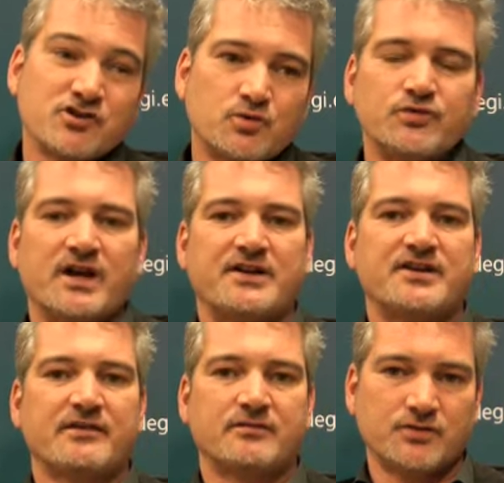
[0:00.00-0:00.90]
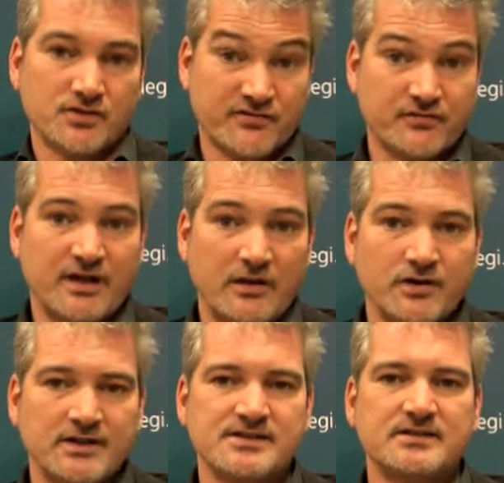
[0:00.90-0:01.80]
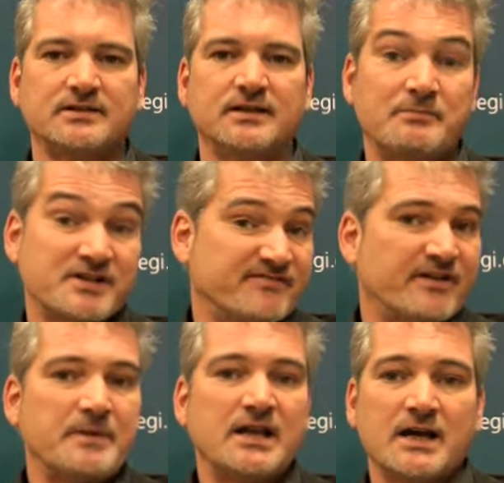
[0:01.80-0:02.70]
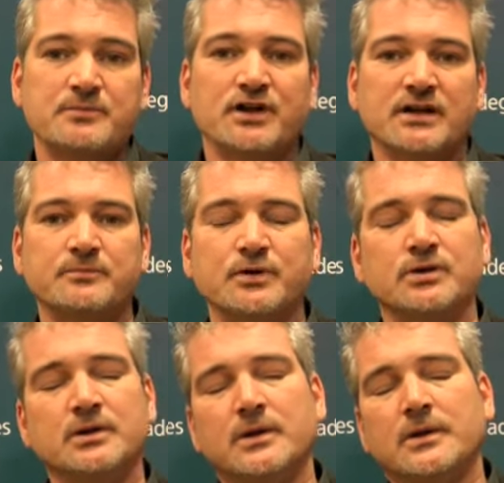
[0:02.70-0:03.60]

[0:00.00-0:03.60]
o segunda generación de los fundadores, en eh, la empresa familiar, por ejemplo.